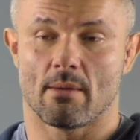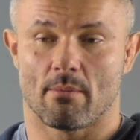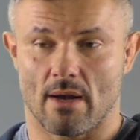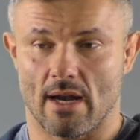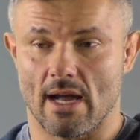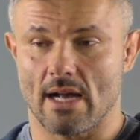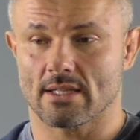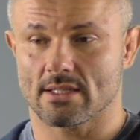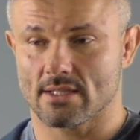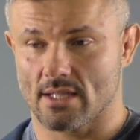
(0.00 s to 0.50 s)

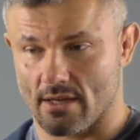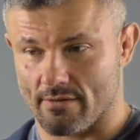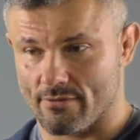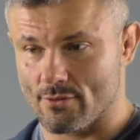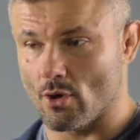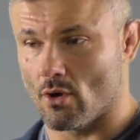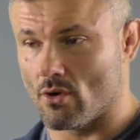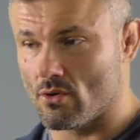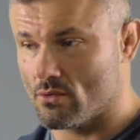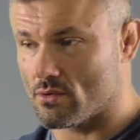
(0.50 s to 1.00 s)
plaster, plaster w
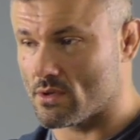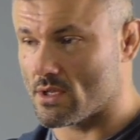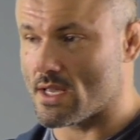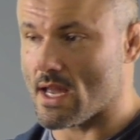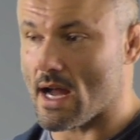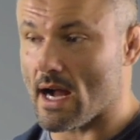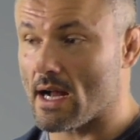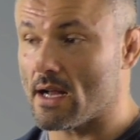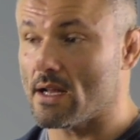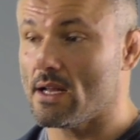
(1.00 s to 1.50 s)
ciągu
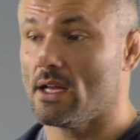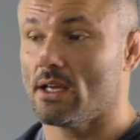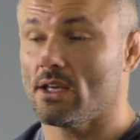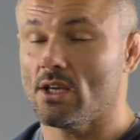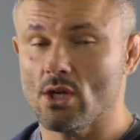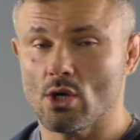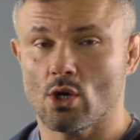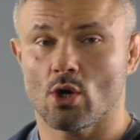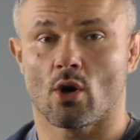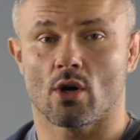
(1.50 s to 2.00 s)
dnia
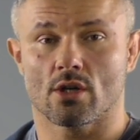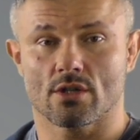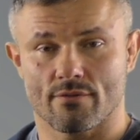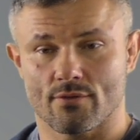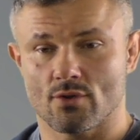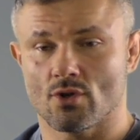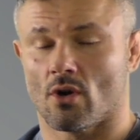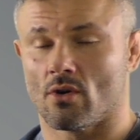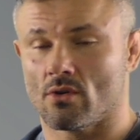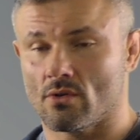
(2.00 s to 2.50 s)
i chodź w
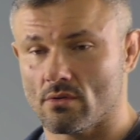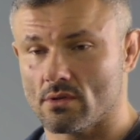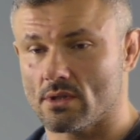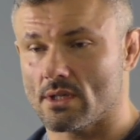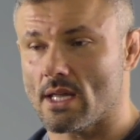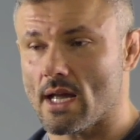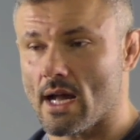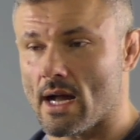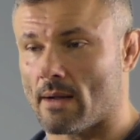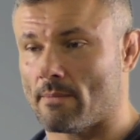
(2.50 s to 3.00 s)
ciągu
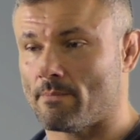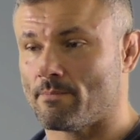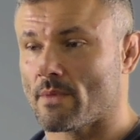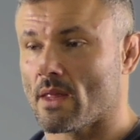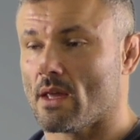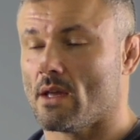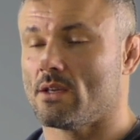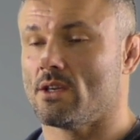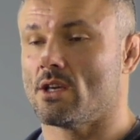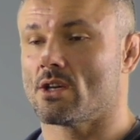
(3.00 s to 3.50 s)
dnia.
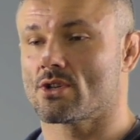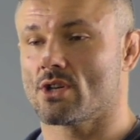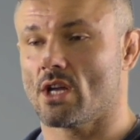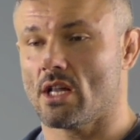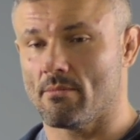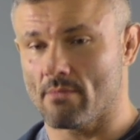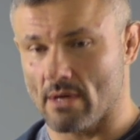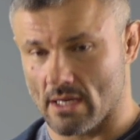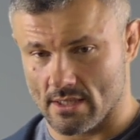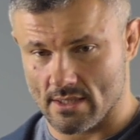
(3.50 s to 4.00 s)

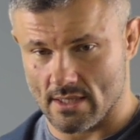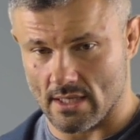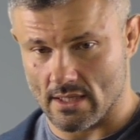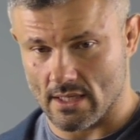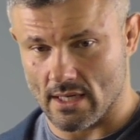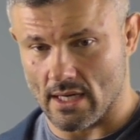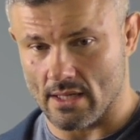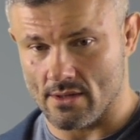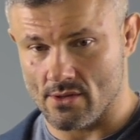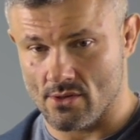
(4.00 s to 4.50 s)
Jeżeli masz
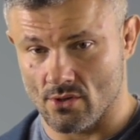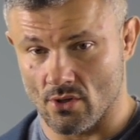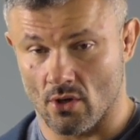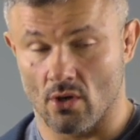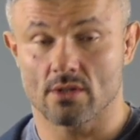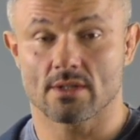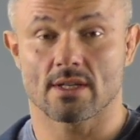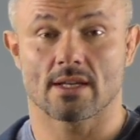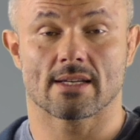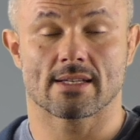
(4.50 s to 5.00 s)
zatkany
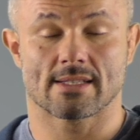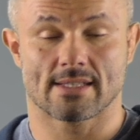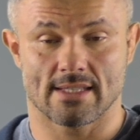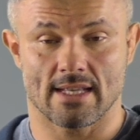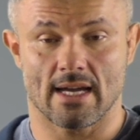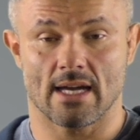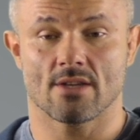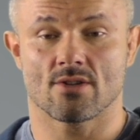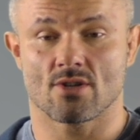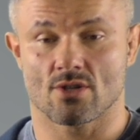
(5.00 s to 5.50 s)
nos,
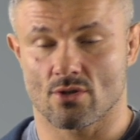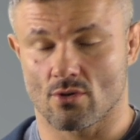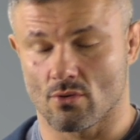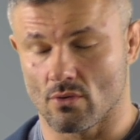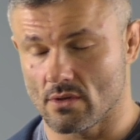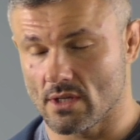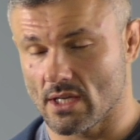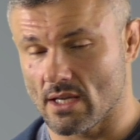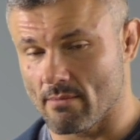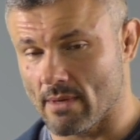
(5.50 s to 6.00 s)
znajdziesz
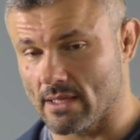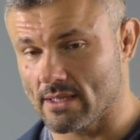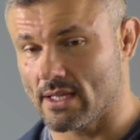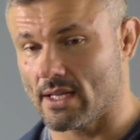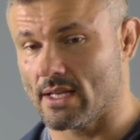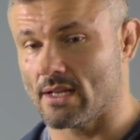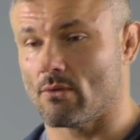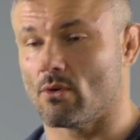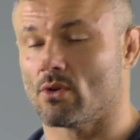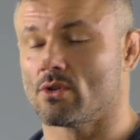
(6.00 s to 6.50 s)
krótki
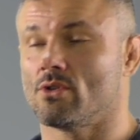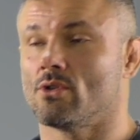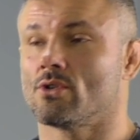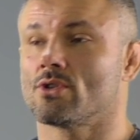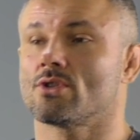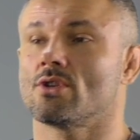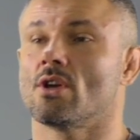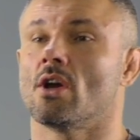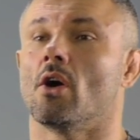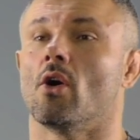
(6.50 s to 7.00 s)
materiał
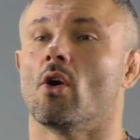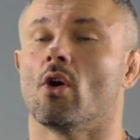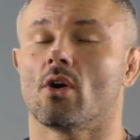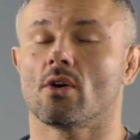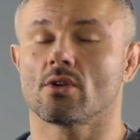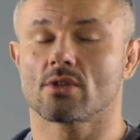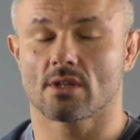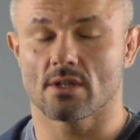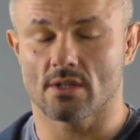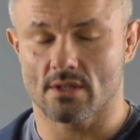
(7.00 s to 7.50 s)
odnośnie
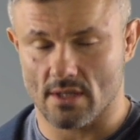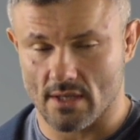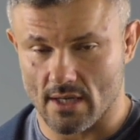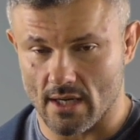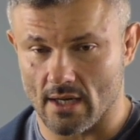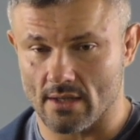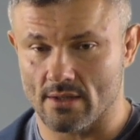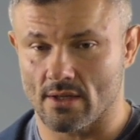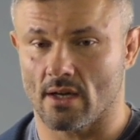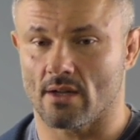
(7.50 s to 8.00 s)

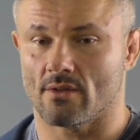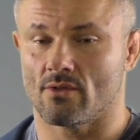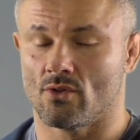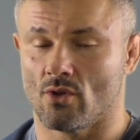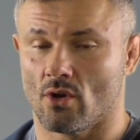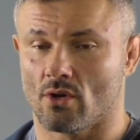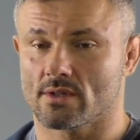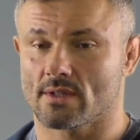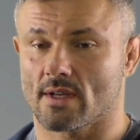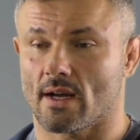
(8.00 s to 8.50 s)
odetkania
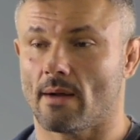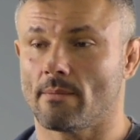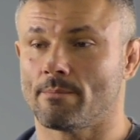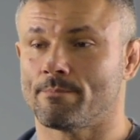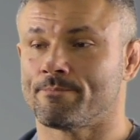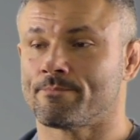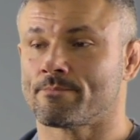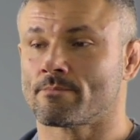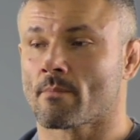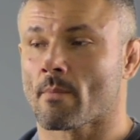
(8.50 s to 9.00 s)
nosa,
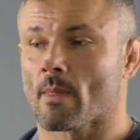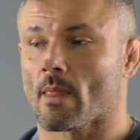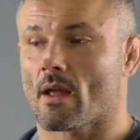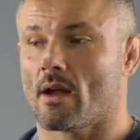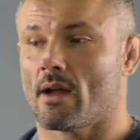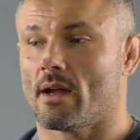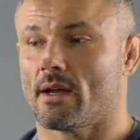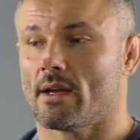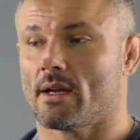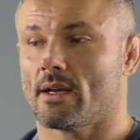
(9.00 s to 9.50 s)

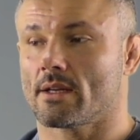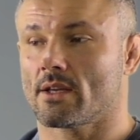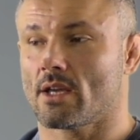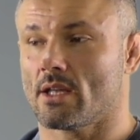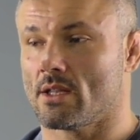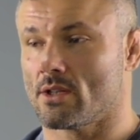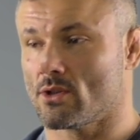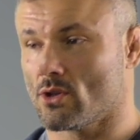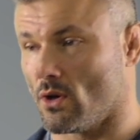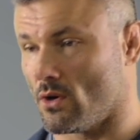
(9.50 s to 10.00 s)
e,
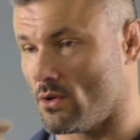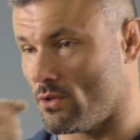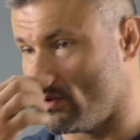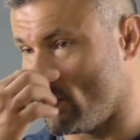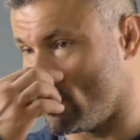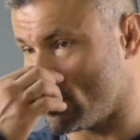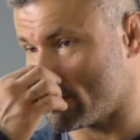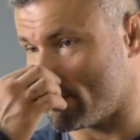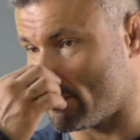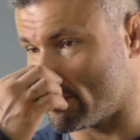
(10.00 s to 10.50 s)
kiedy to
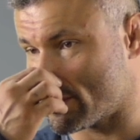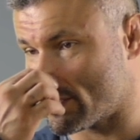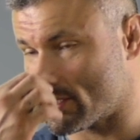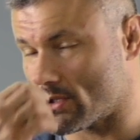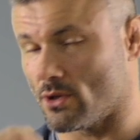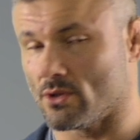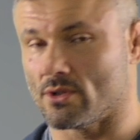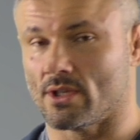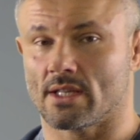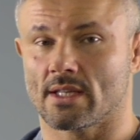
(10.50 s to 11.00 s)
nos możesz
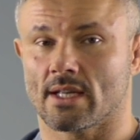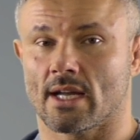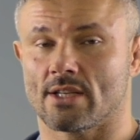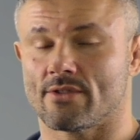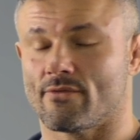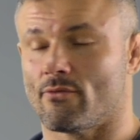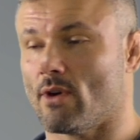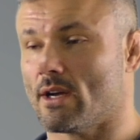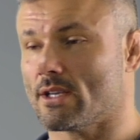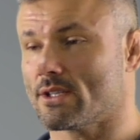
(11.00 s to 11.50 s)
odetkać
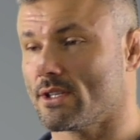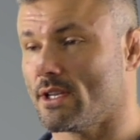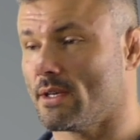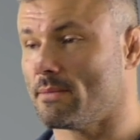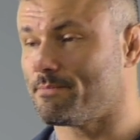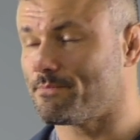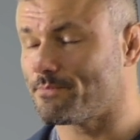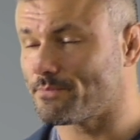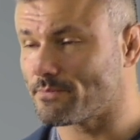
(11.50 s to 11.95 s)
właśnie